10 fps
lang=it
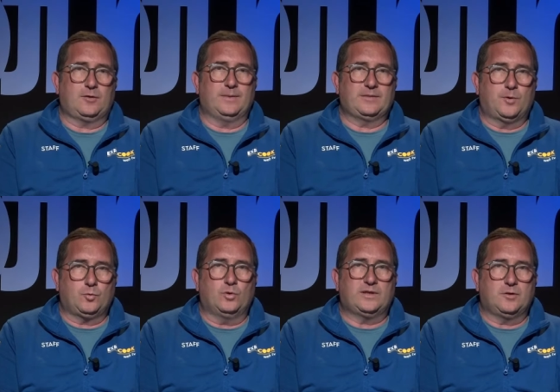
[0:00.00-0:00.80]
come
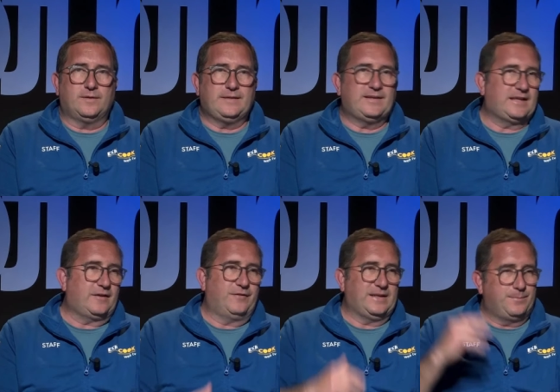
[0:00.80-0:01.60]
Spocook dove devi
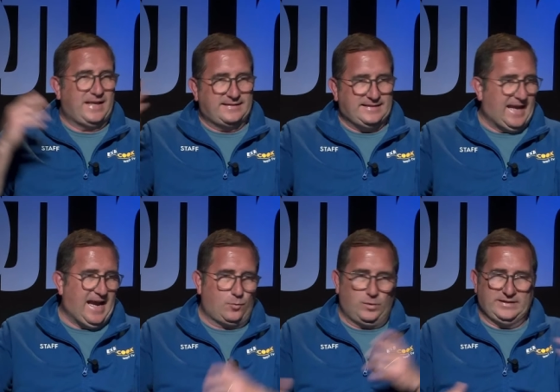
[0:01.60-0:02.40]
andare a fare impianti di
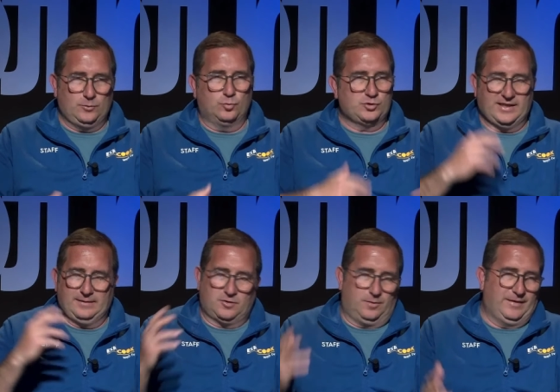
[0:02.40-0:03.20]
acqua, di luce,
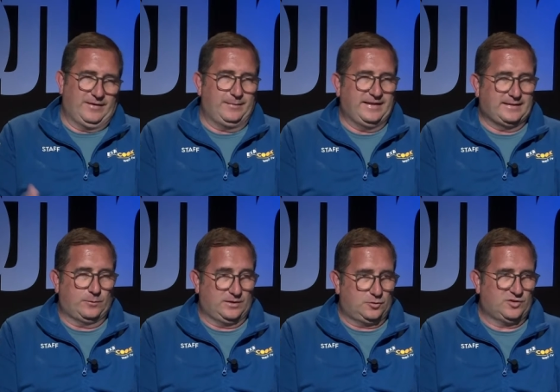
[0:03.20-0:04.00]
insomma
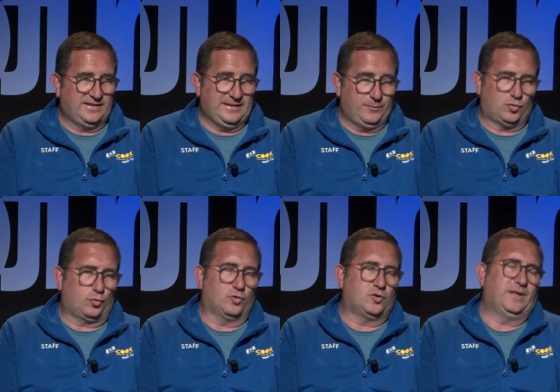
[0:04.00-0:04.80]
veramente qualcosa di
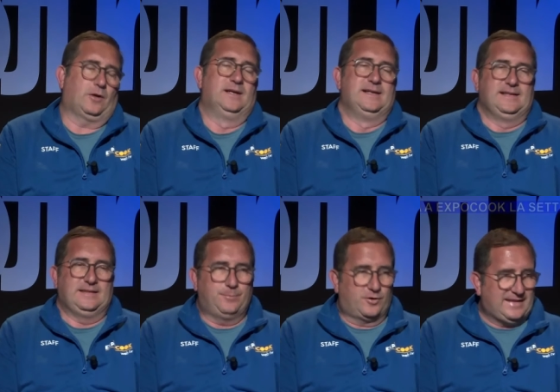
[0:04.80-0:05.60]
mostruoso, però
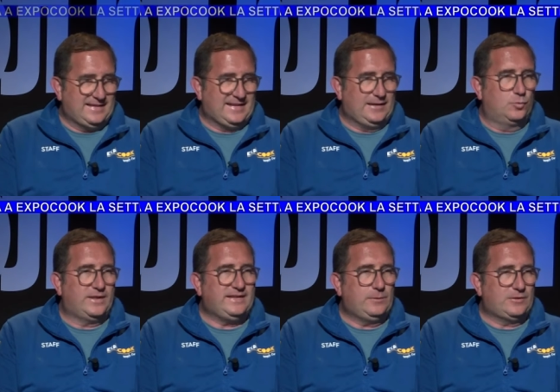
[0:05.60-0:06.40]
l'importante è che il
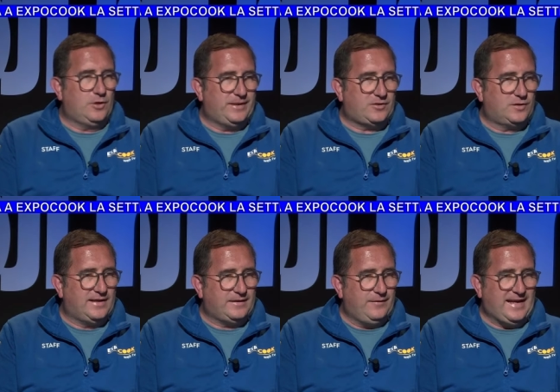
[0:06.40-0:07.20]
lunedì quando le
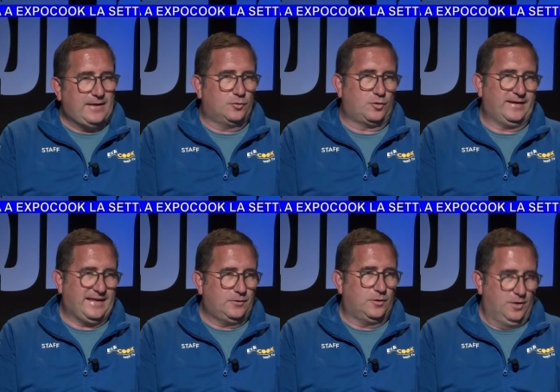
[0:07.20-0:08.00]
persone arriveranno
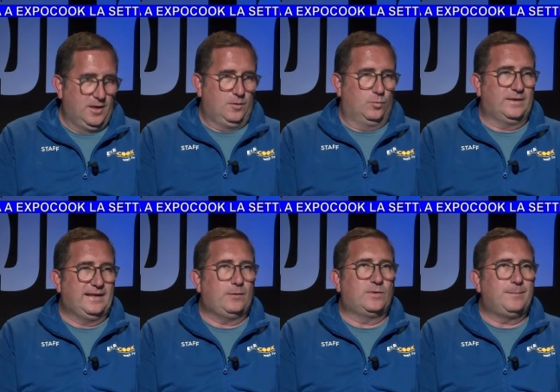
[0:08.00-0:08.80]
troveranno
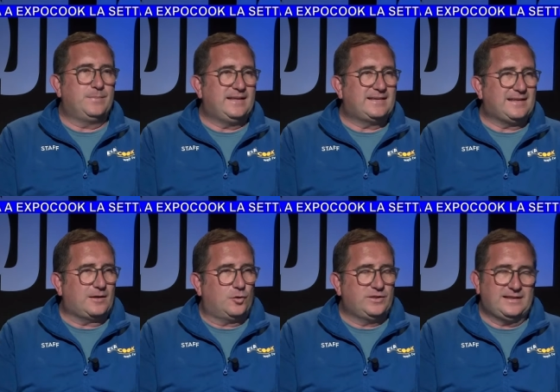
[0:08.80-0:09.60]
un, un ambiente ad
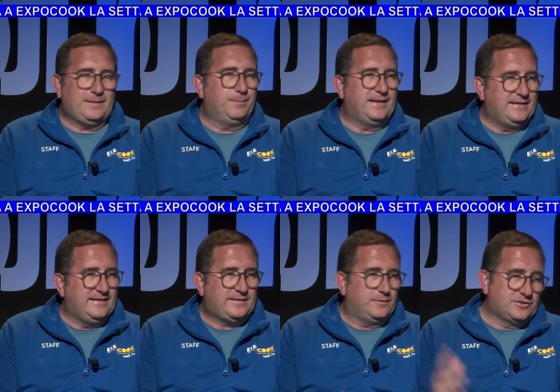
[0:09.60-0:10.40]
accoglierli
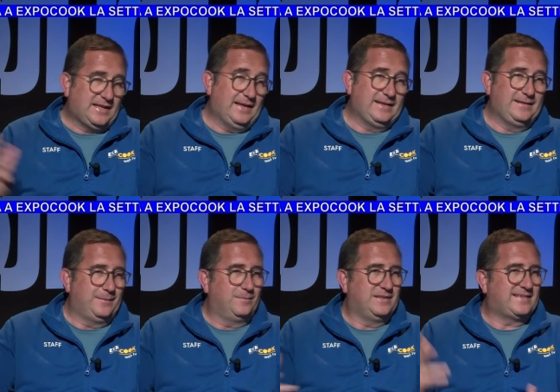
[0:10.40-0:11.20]
bellissimo, già
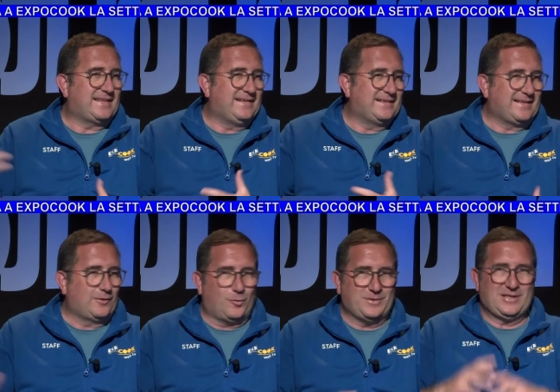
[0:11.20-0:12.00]
gli stand
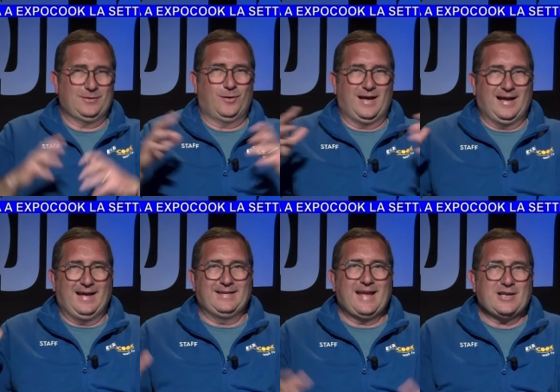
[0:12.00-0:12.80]
stanno cominciando a,
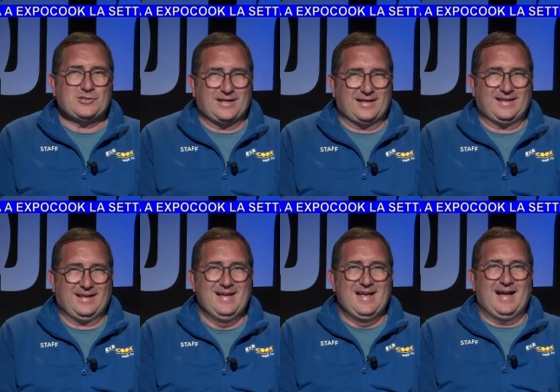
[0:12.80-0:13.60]
a nascere,
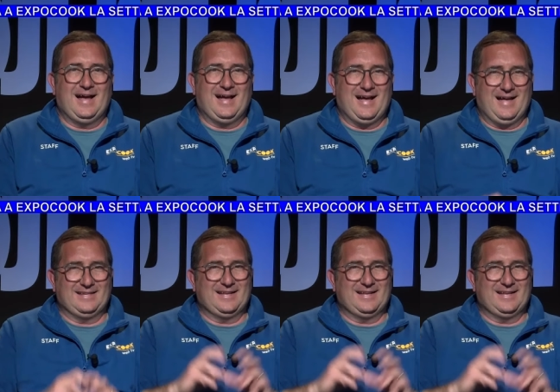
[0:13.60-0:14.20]
a, a,